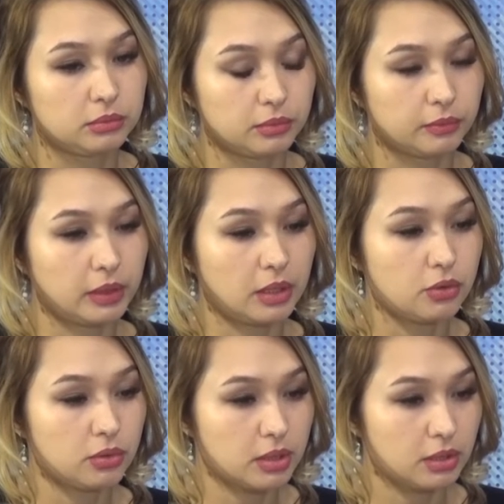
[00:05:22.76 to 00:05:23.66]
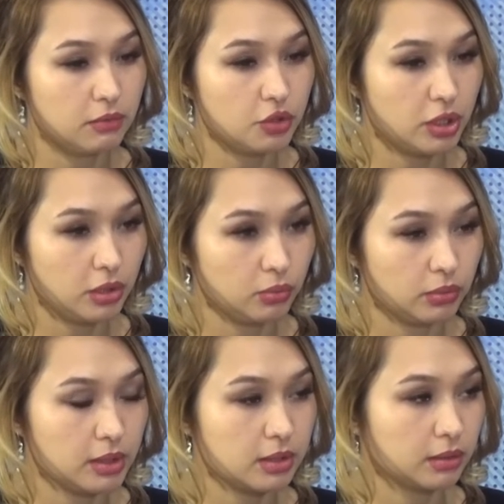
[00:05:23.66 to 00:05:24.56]
волонтерские движения у
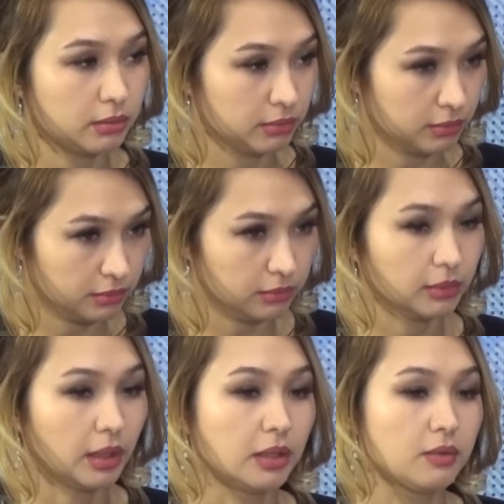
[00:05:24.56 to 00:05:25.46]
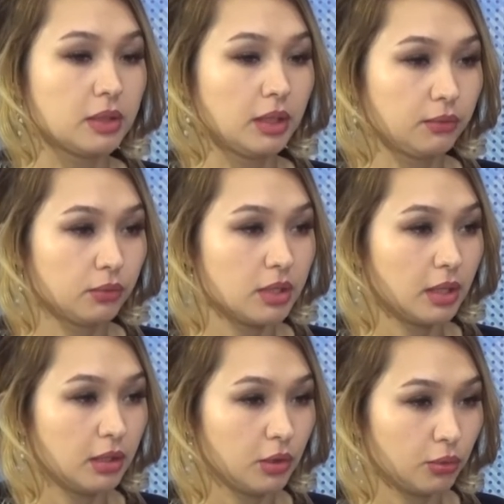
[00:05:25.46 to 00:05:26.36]
нас они всегда
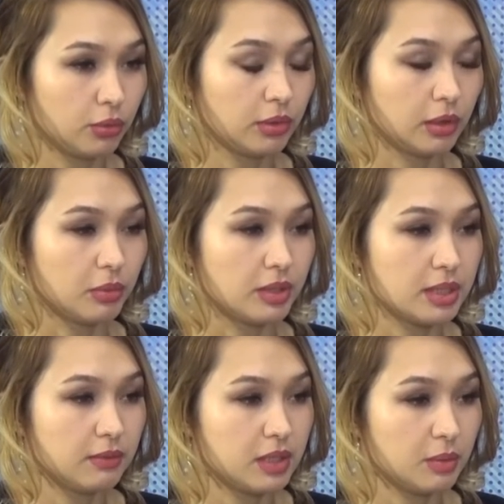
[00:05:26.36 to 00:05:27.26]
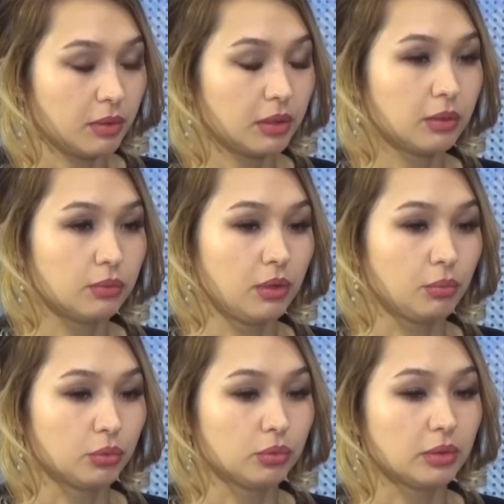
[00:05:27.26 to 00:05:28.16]
функционируют, как бы независимо от того,
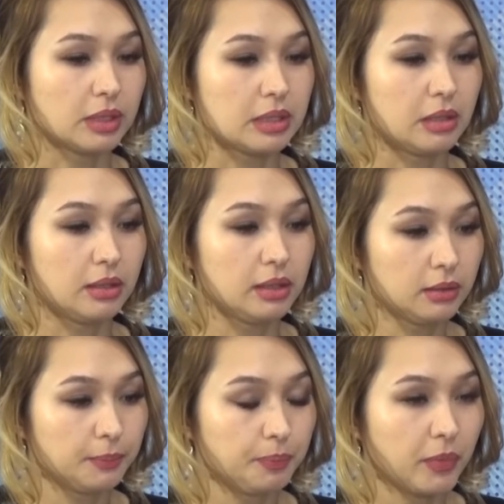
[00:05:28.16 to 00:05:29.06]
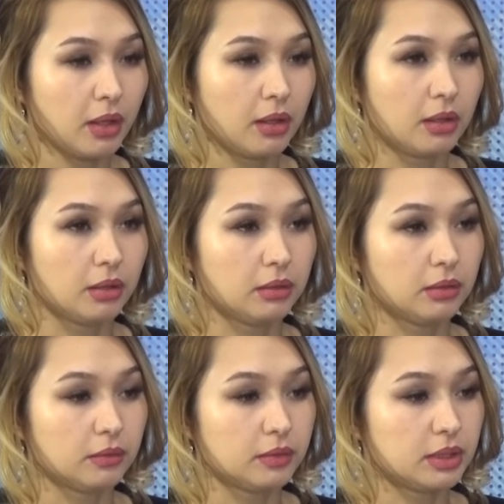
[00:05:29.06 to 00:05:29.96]
ремонт у нас или нет.
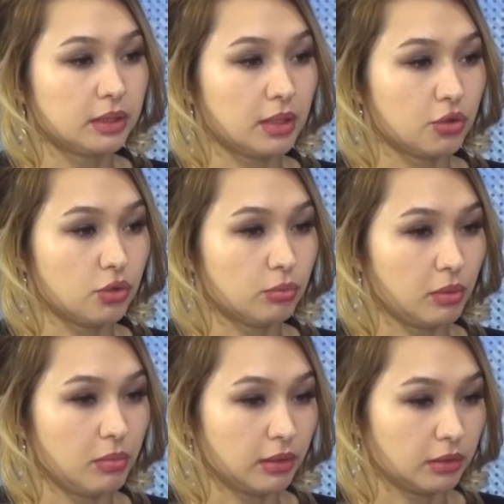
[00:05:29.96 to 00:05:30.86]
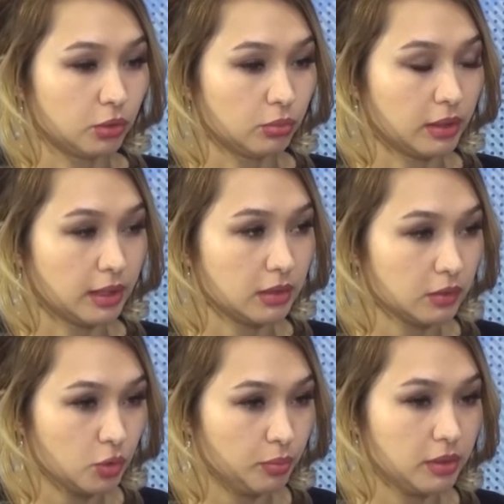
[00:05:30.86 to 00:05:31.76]
А, всегда ждем ребят, кто бы хотел
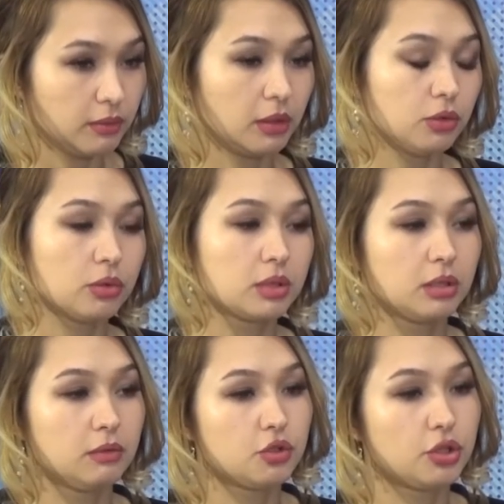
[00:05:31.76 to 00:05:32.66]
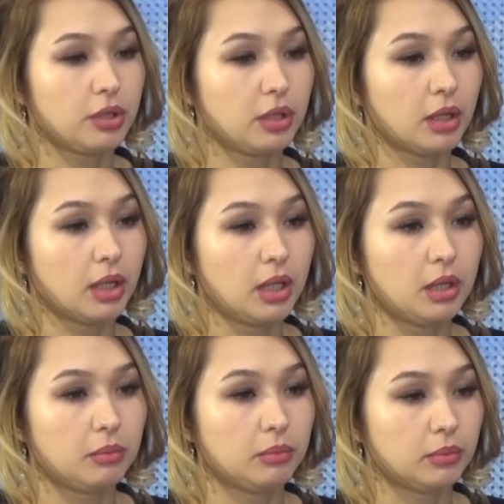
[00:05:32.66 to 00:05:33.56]
вступить в волонтерские движения,
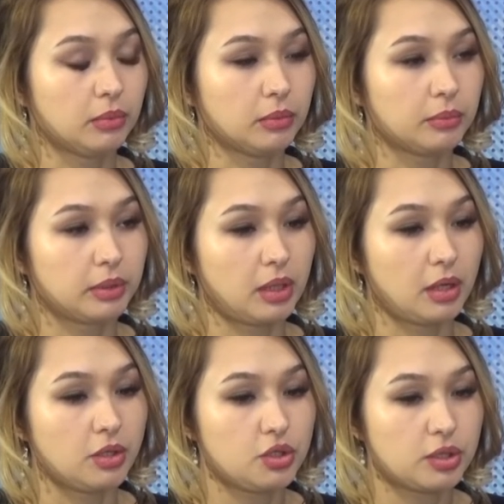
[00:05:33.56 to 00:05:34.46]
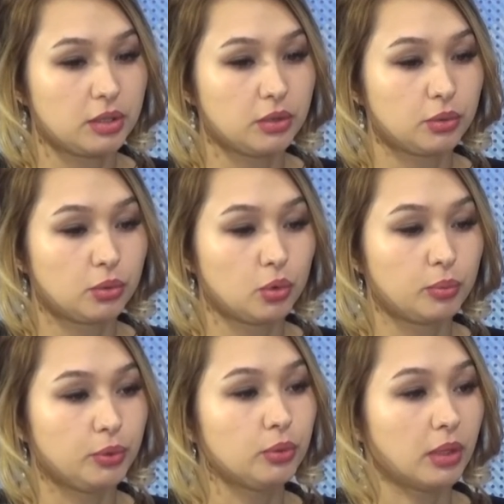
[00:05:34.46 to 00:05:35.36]
а, патриотический
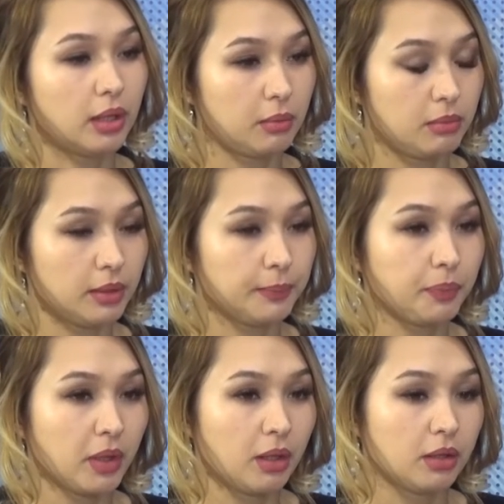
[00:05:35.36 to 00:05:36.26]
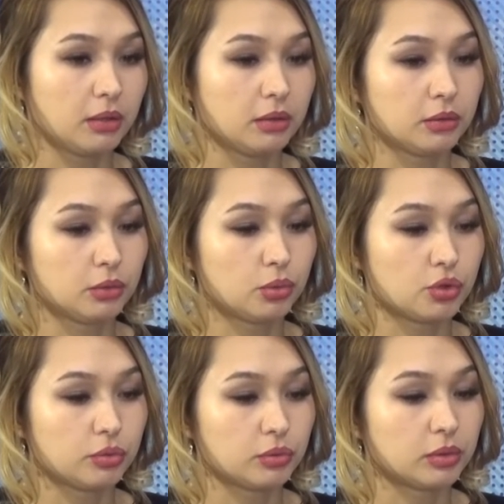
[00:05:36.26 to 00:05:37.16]
клуб, юнармия, а,
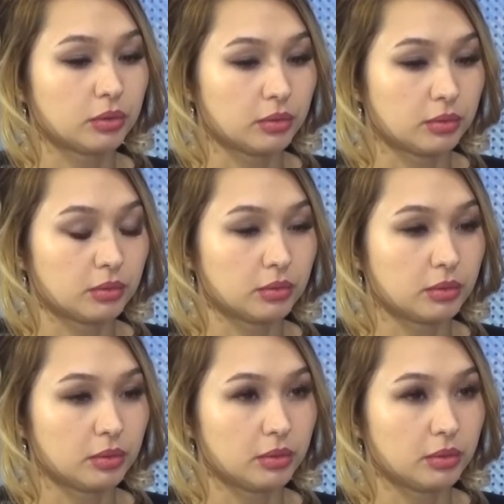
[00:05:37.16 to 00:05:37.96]
тоже вот э,